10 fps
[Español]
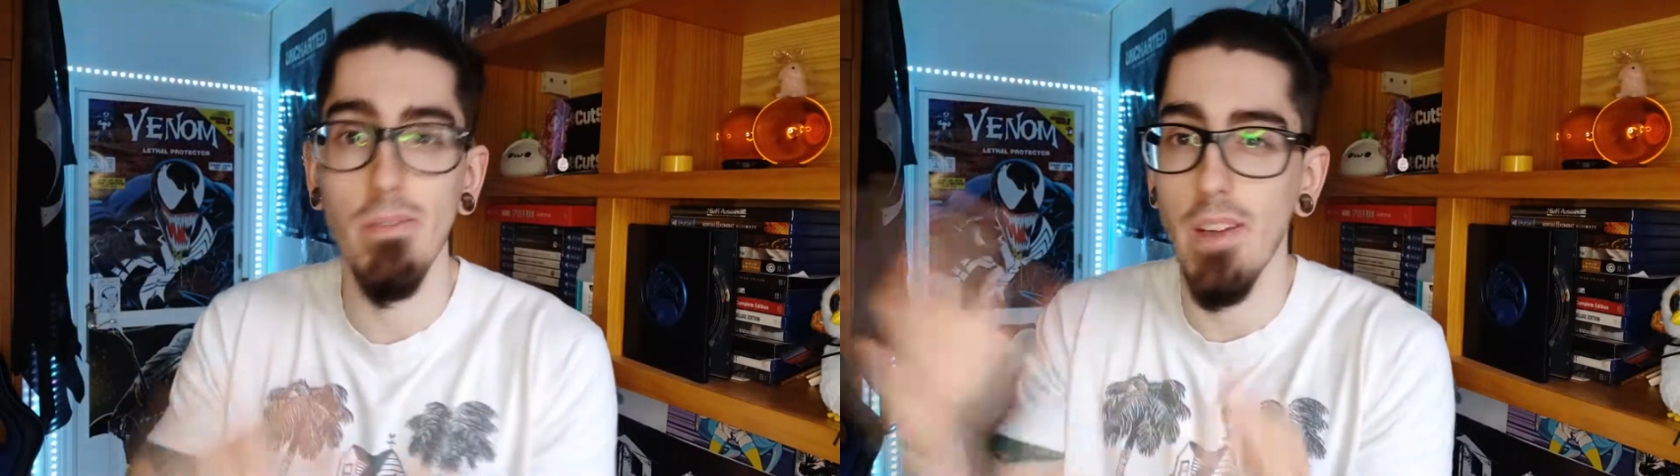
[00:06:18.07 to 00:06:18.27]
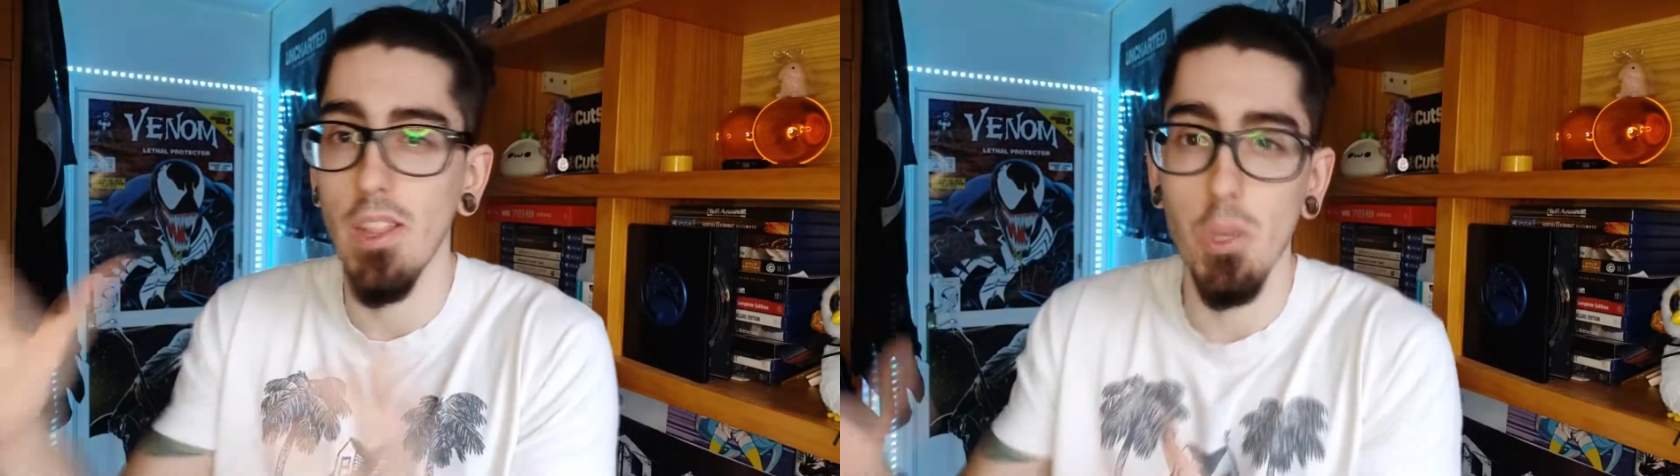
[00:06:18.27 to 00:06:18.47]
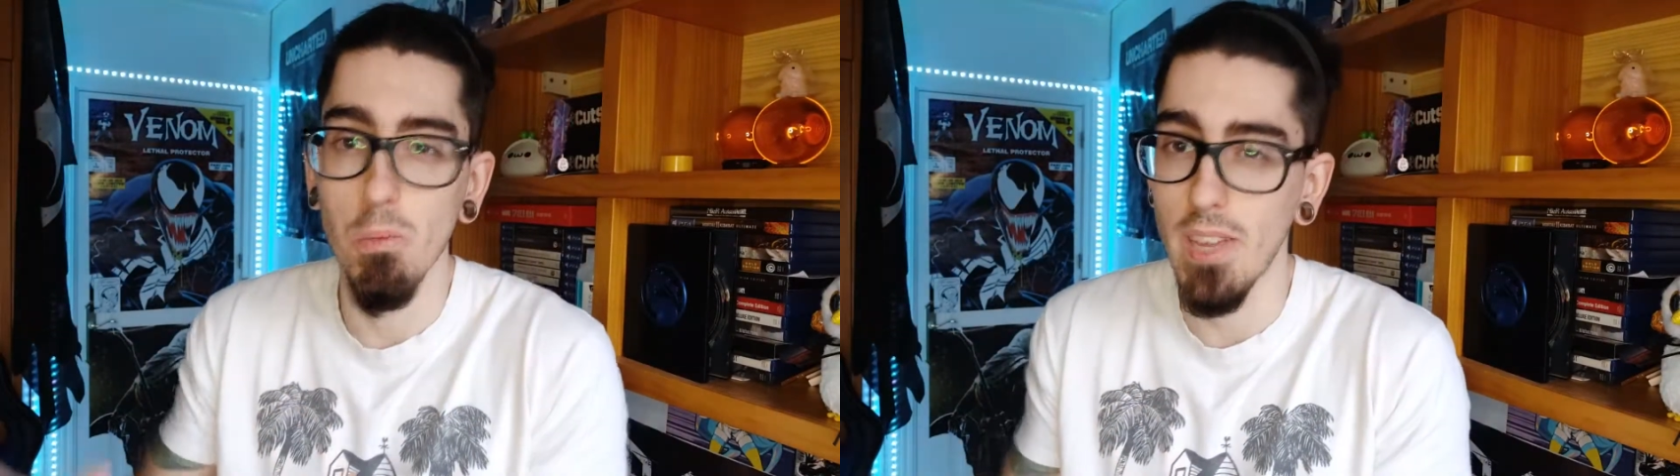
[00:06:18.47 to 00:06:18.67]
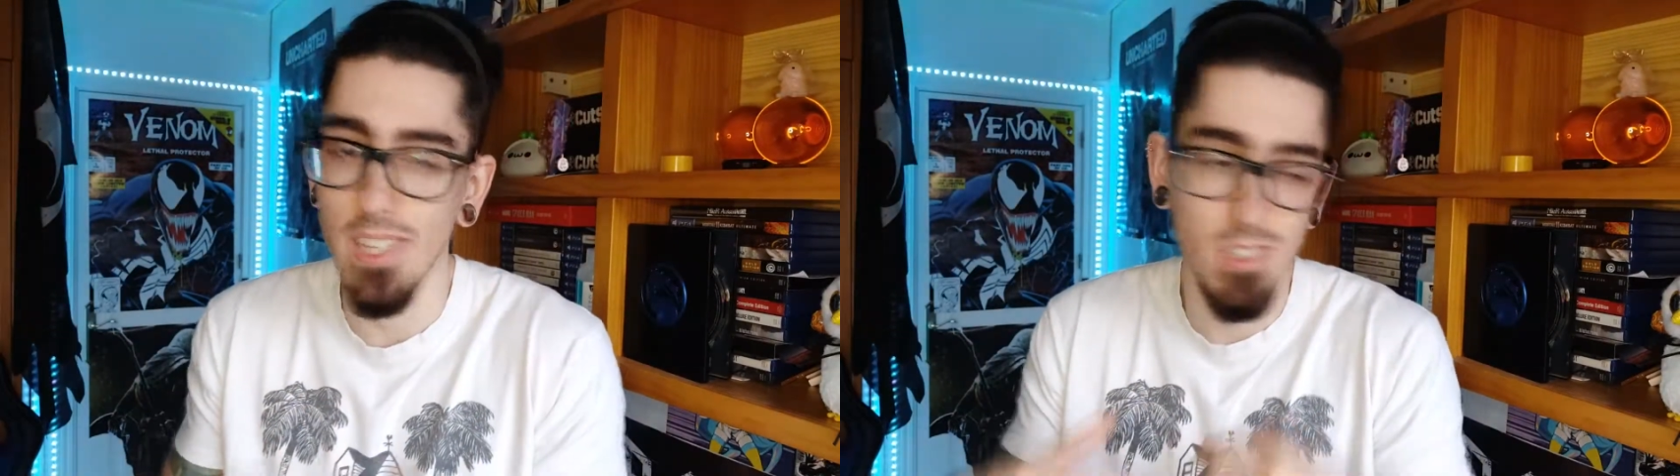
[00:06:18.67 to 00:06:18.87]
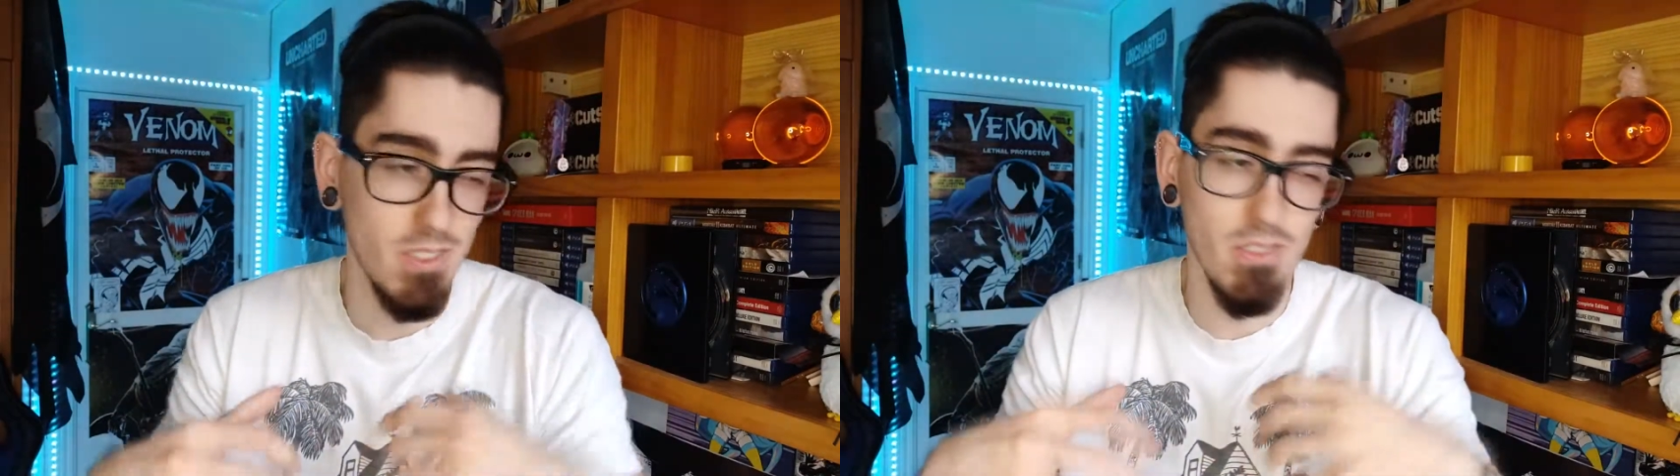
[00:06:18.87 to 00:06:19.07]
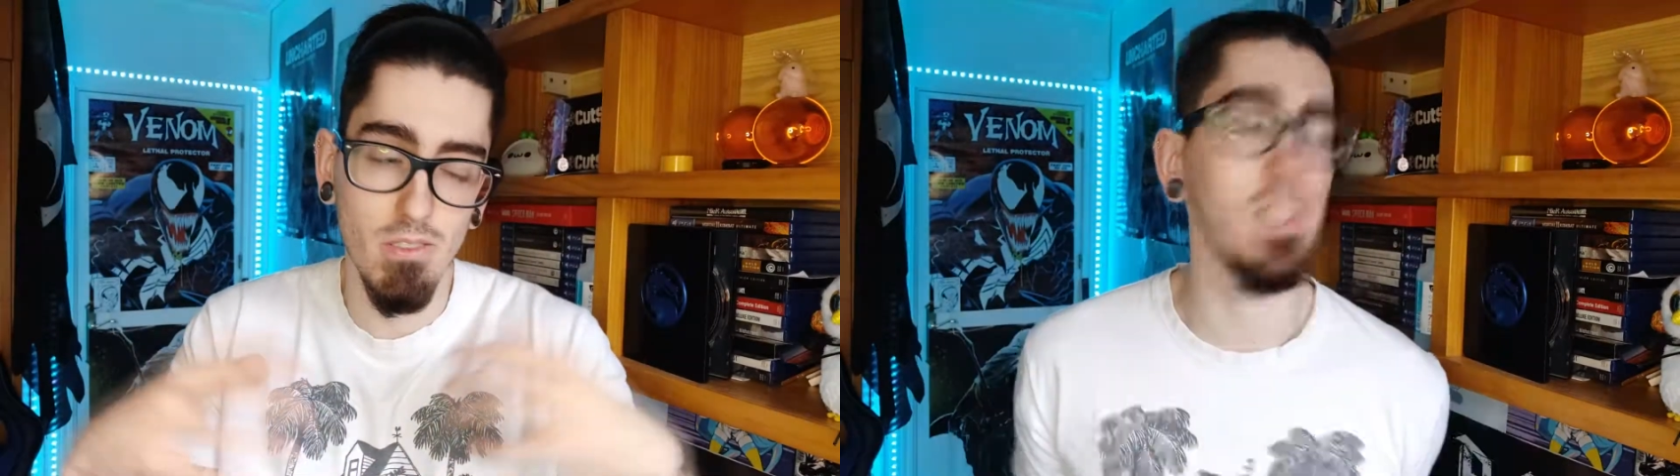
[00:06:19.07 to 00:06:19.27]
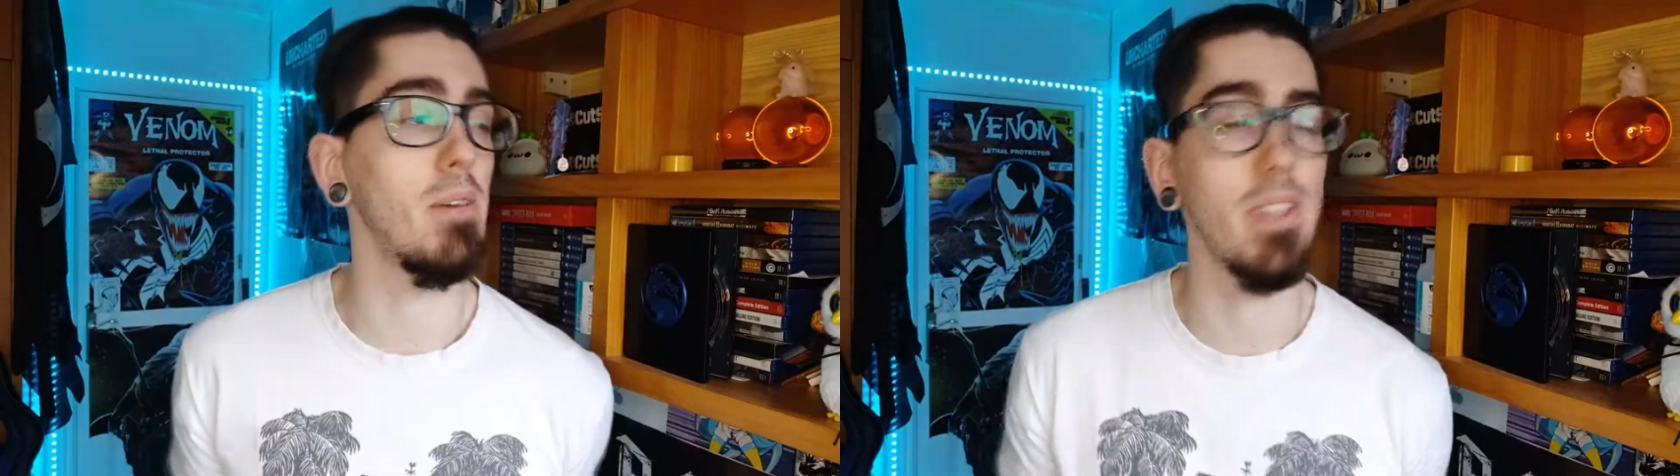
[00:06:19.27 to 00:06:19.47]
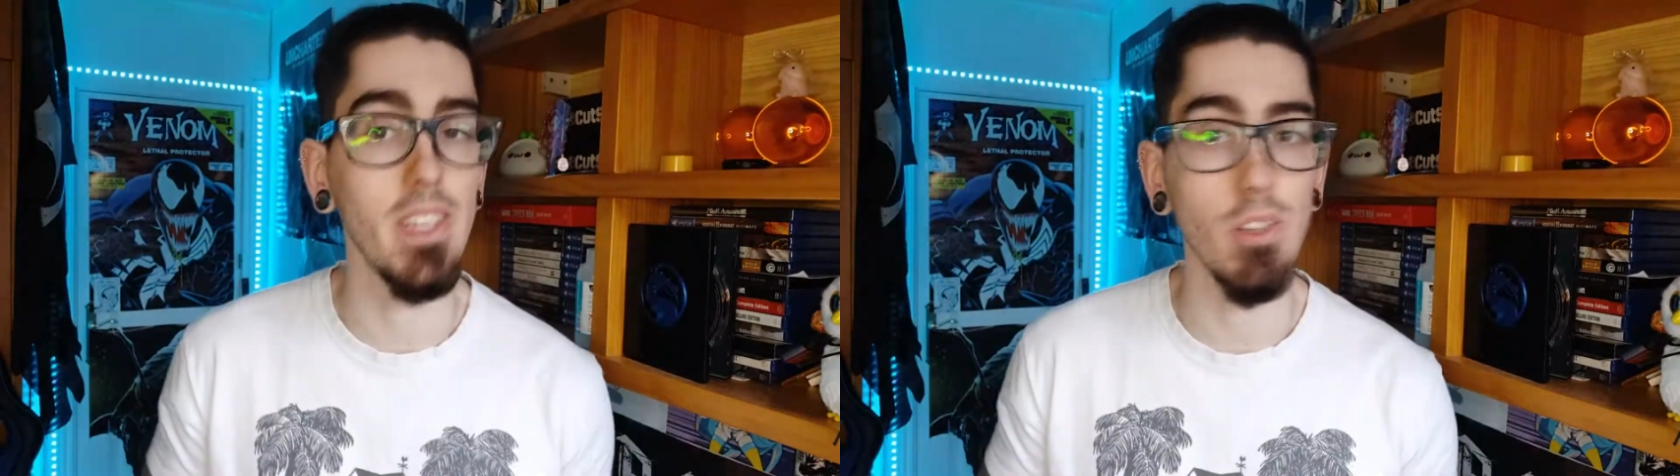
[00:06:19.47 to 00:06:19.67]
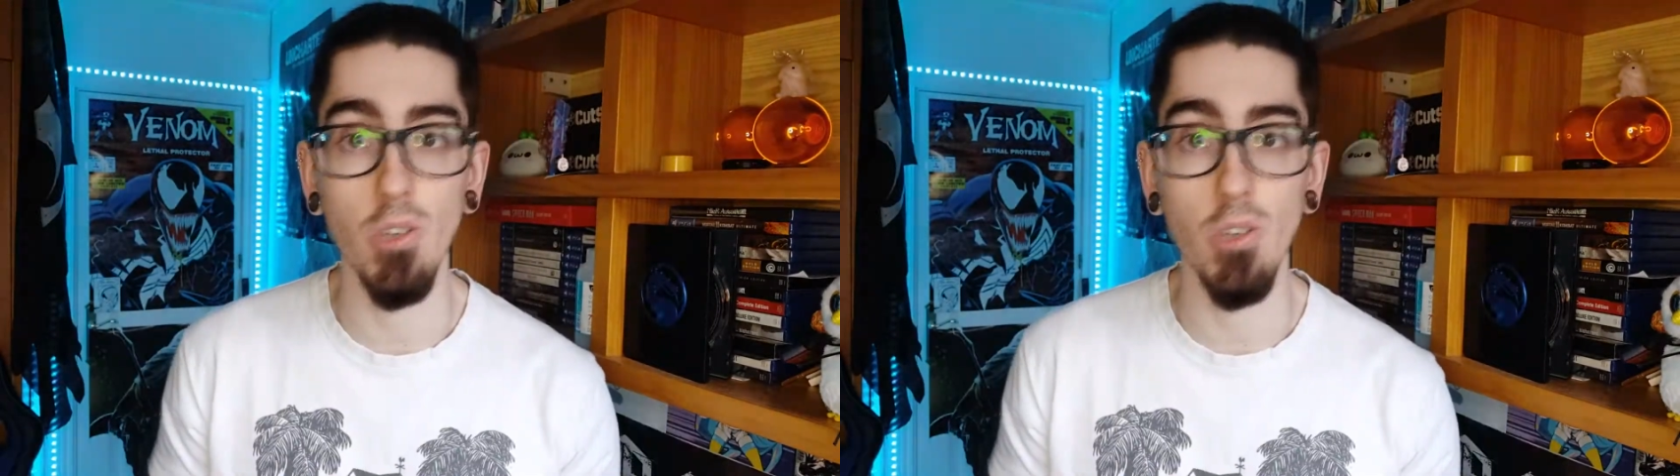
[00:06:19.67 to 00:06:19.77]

fandom, que es completamente